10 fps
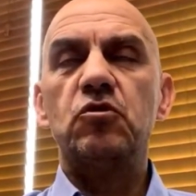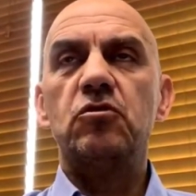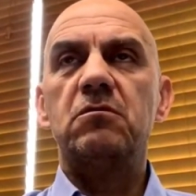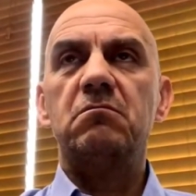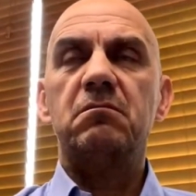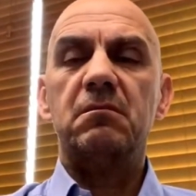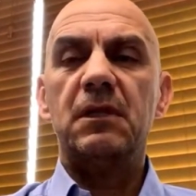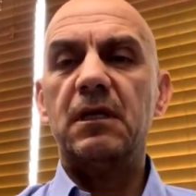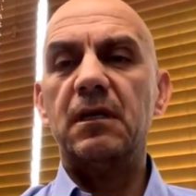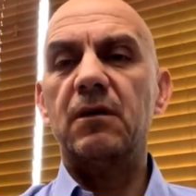bugün
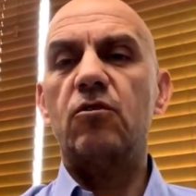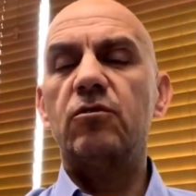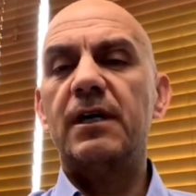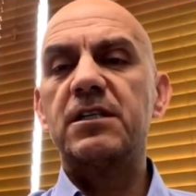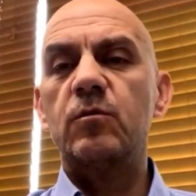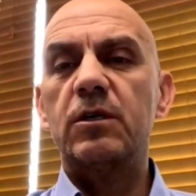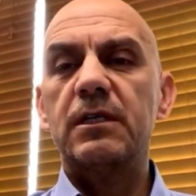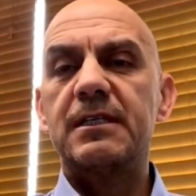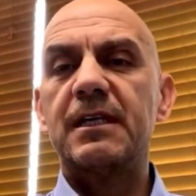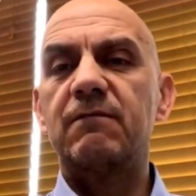e, onlarca
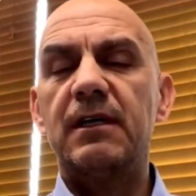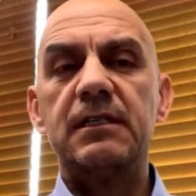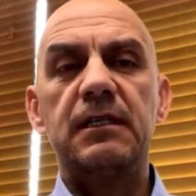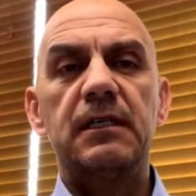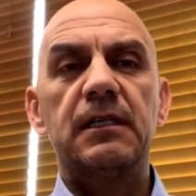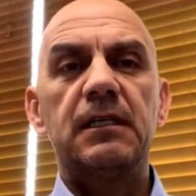mühendislik var.